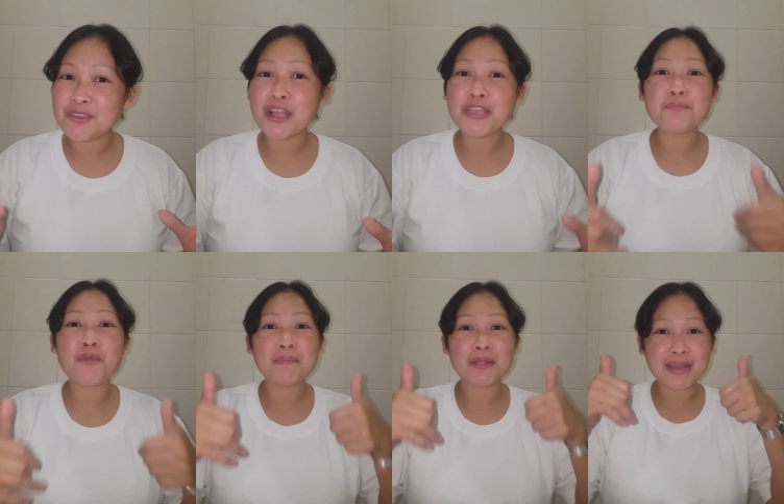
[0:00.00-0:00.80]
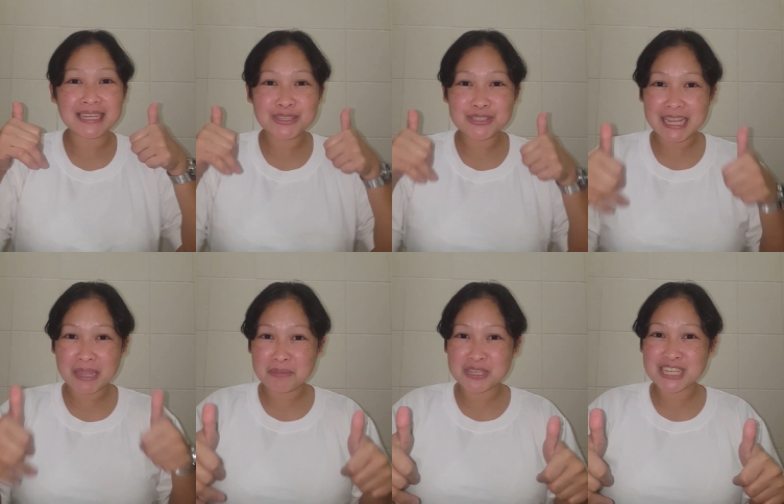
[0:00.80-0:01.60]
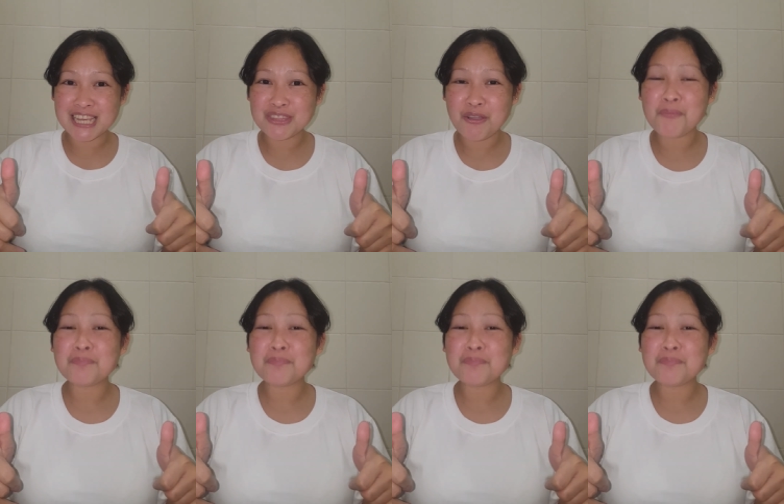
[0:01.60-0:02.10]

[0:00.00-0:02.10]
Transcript: kung kayo po ay baguhan dito sa aking page na ito,